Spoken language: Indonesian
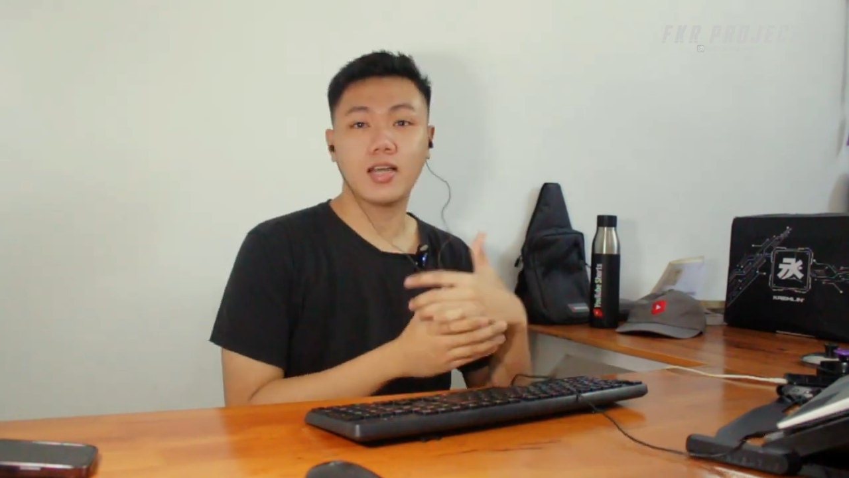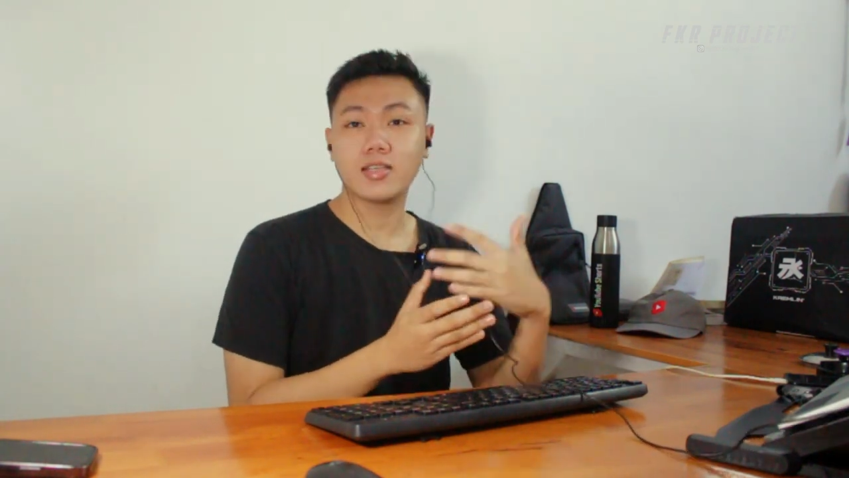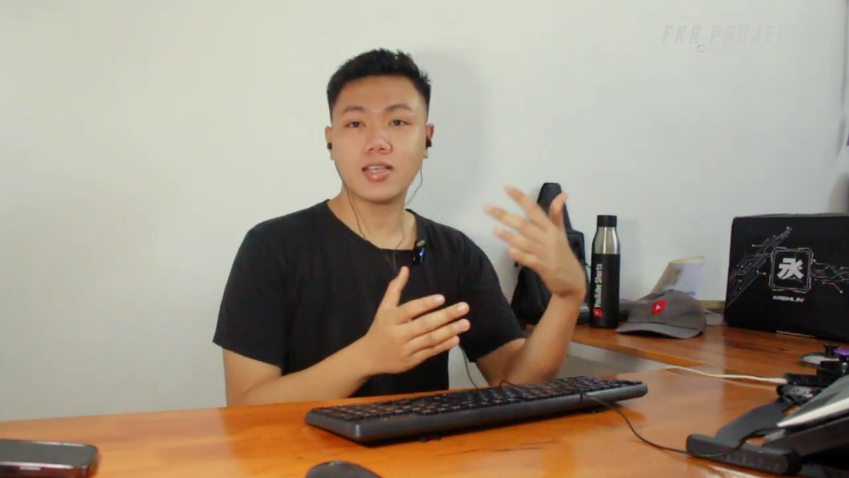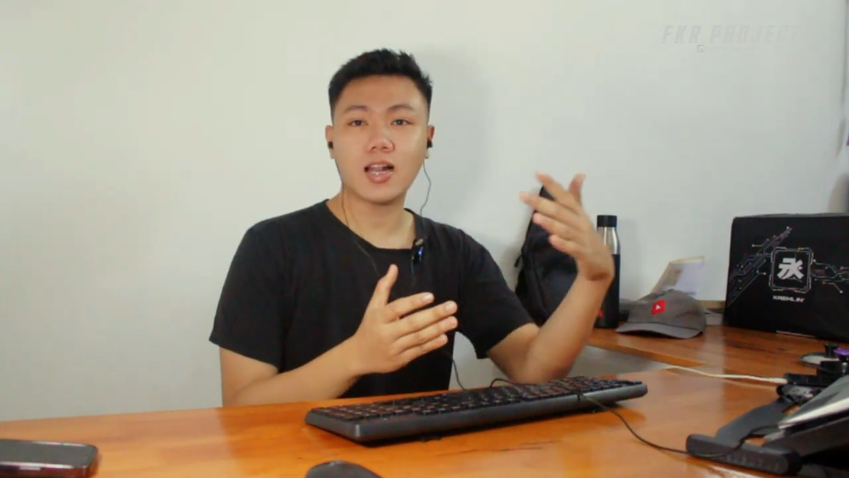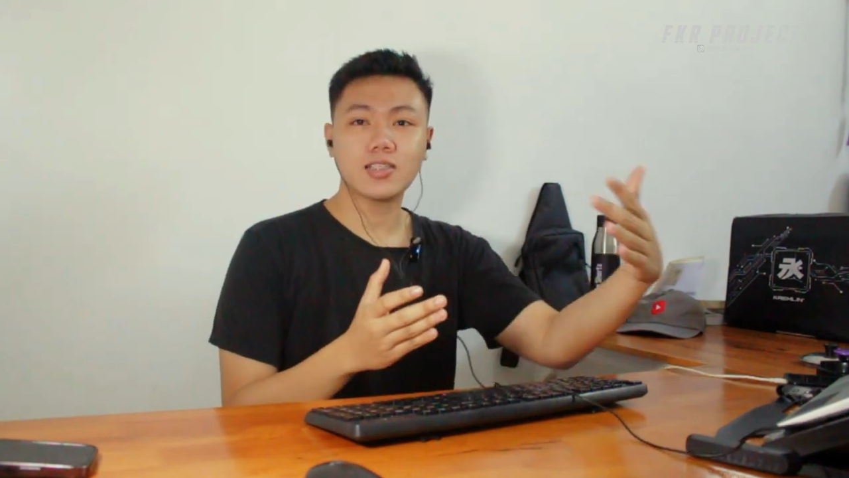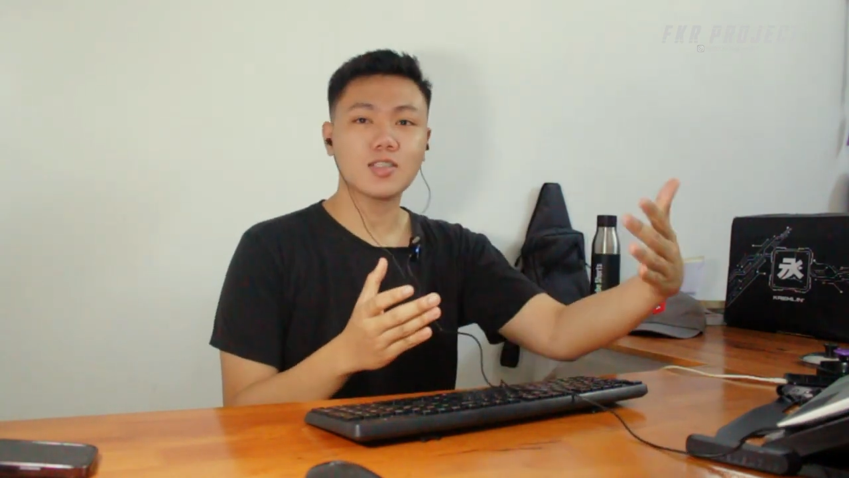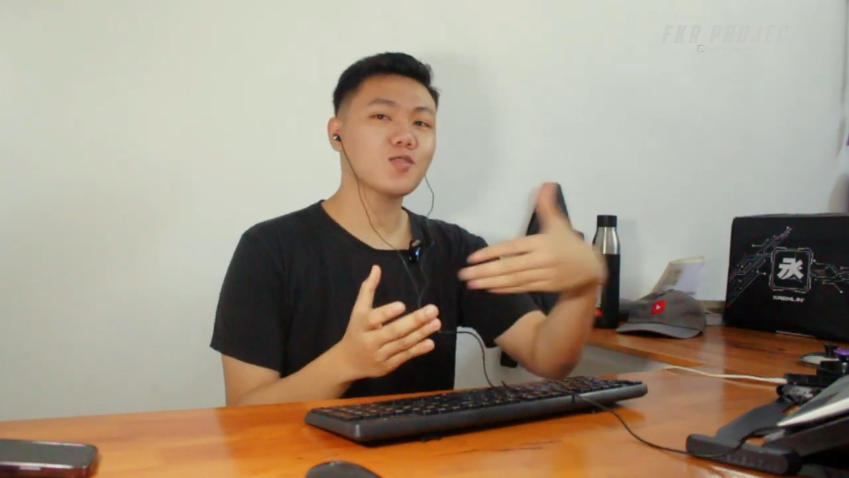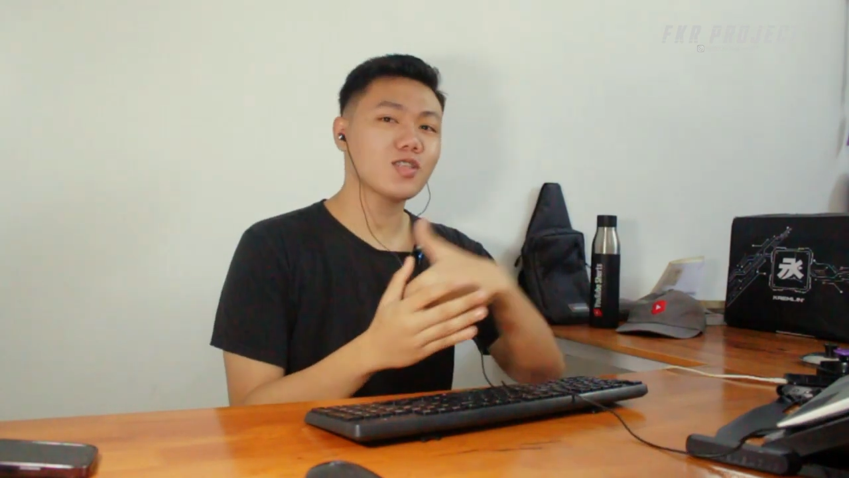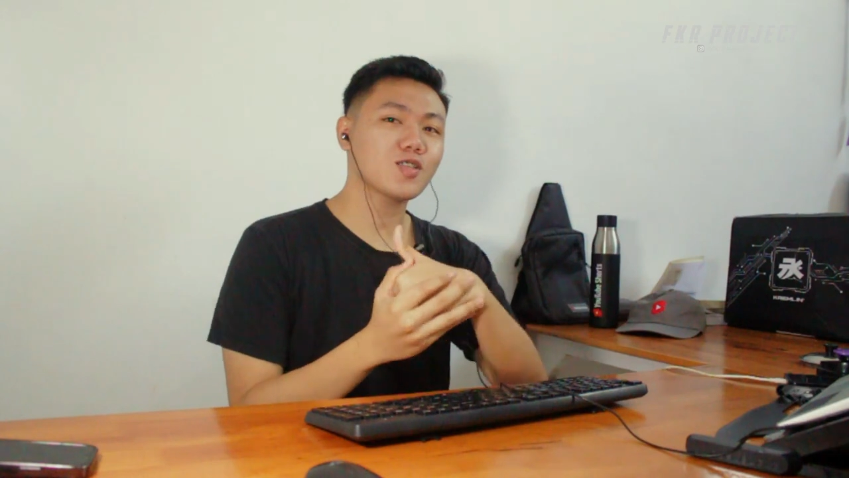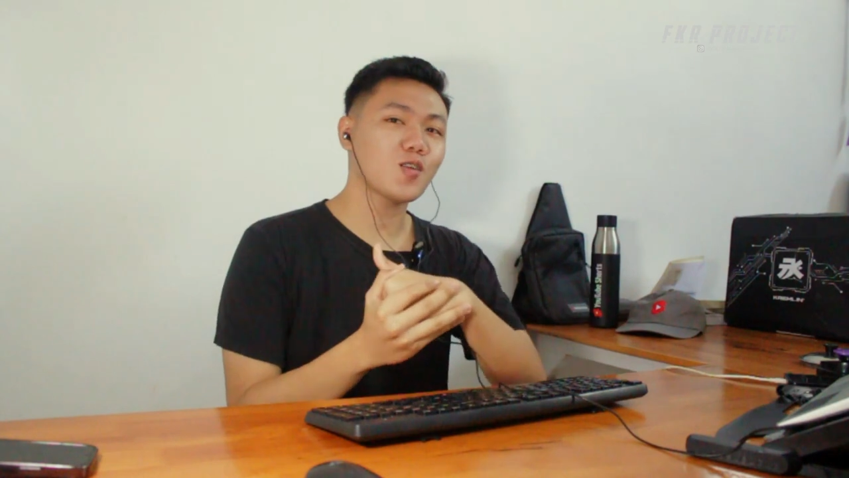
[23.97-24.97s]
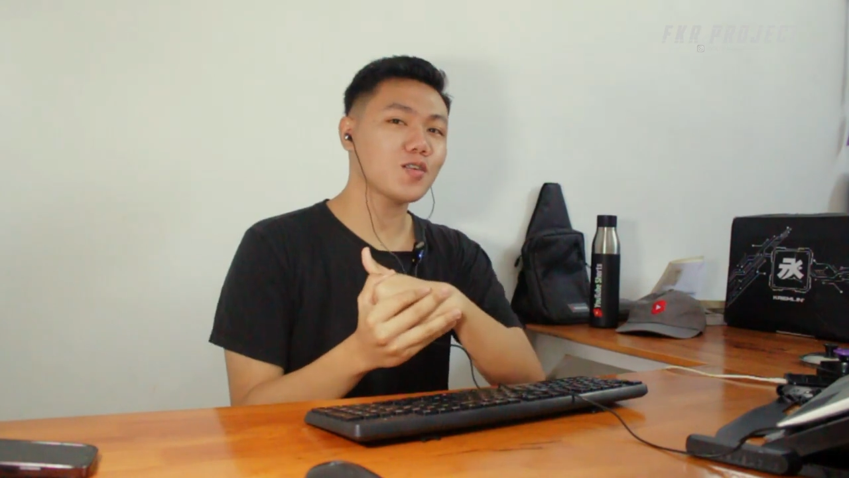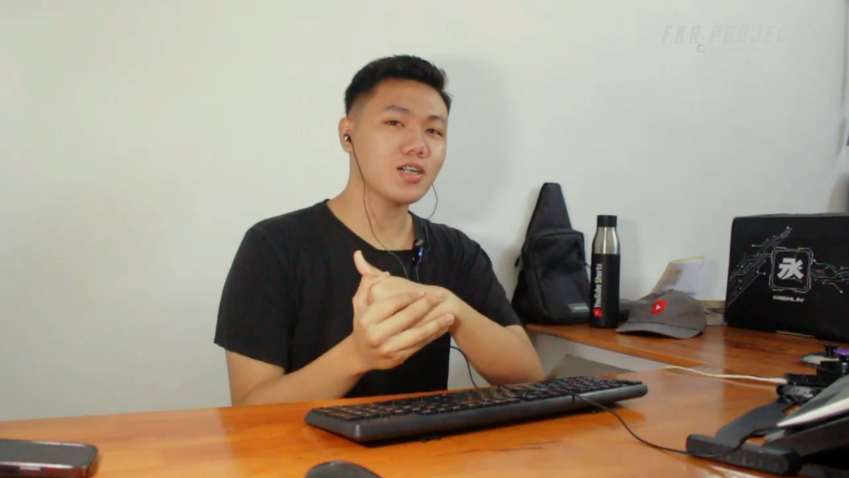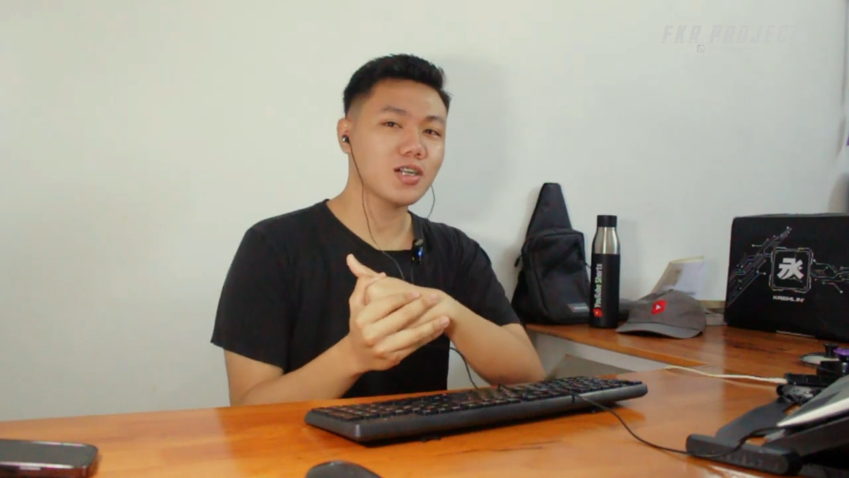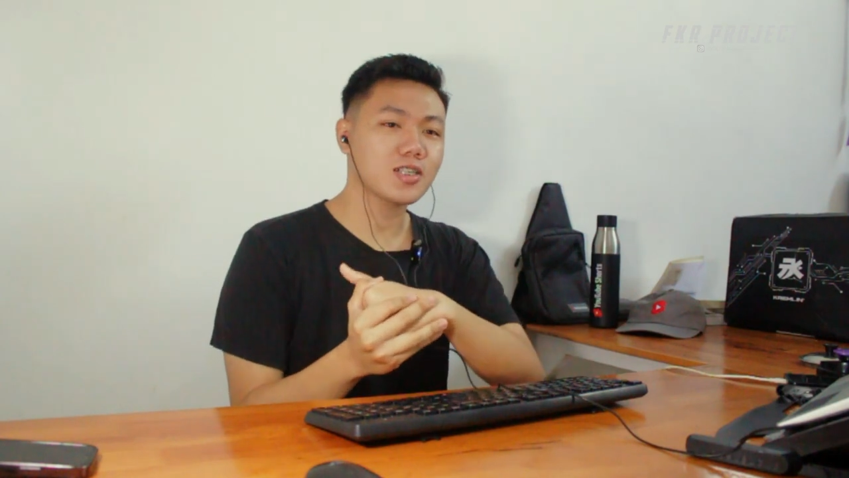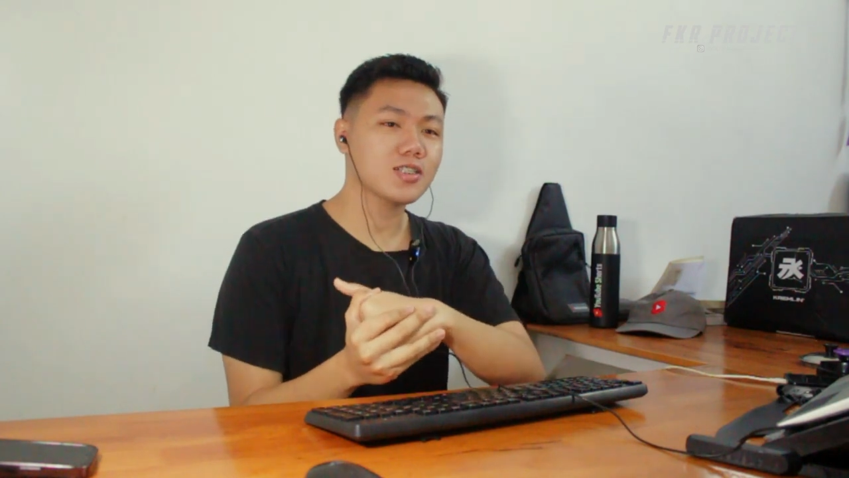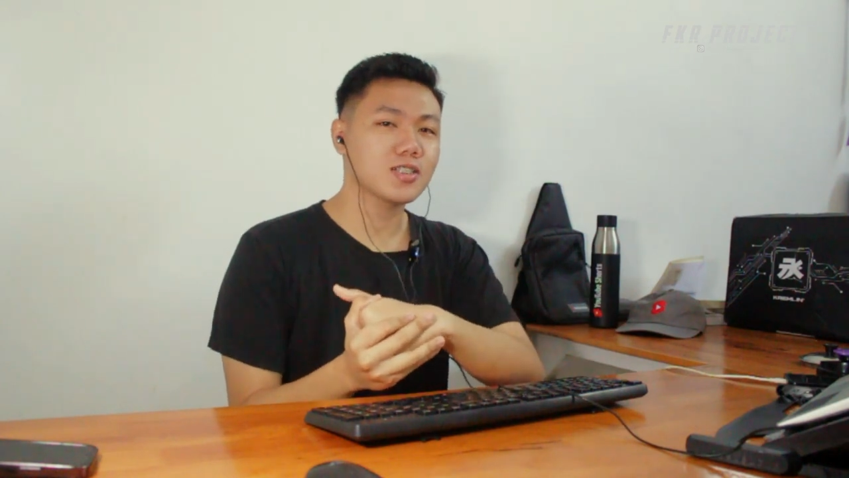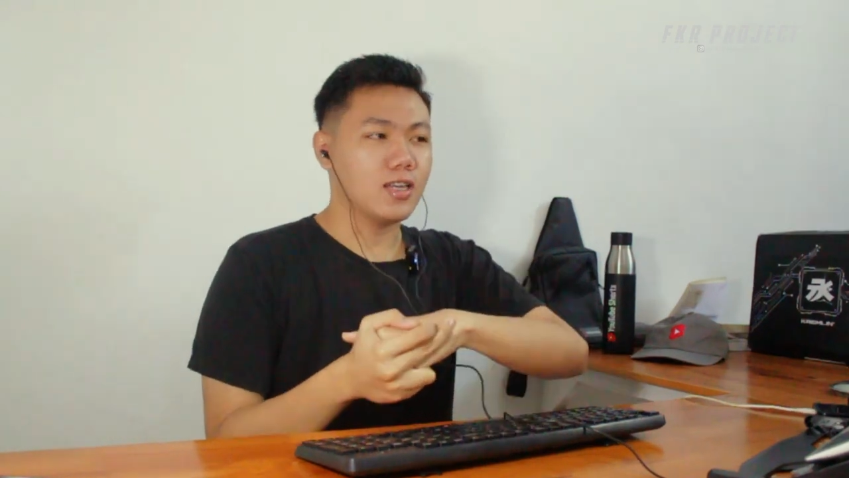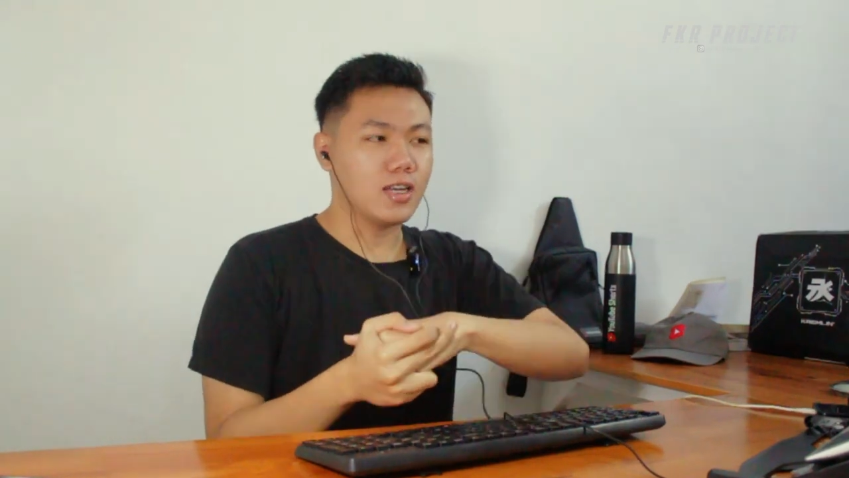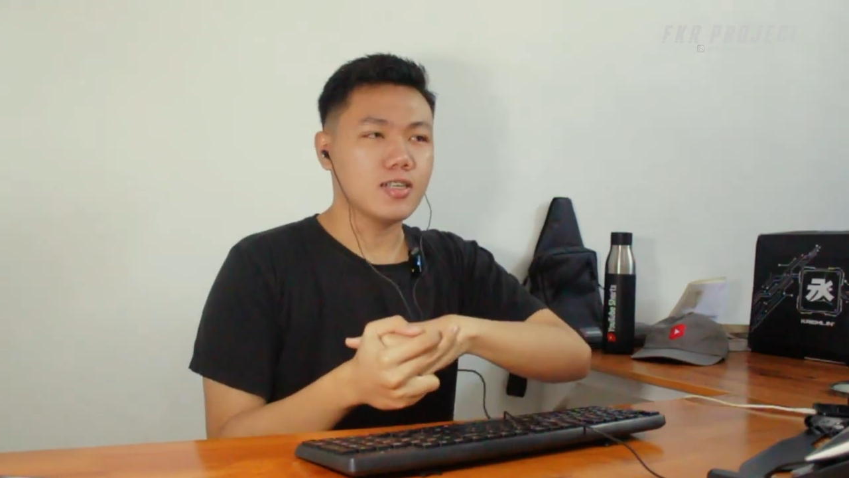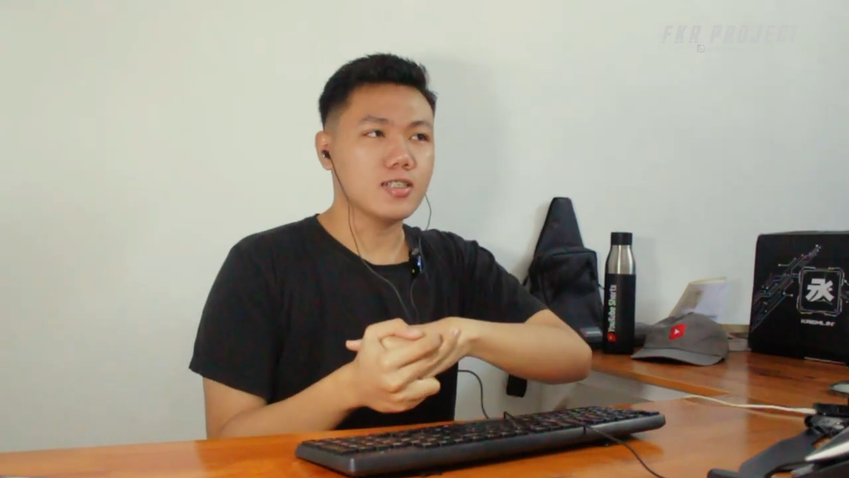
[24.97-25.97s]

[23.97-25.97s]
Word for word: dari salah satu TikTokers ya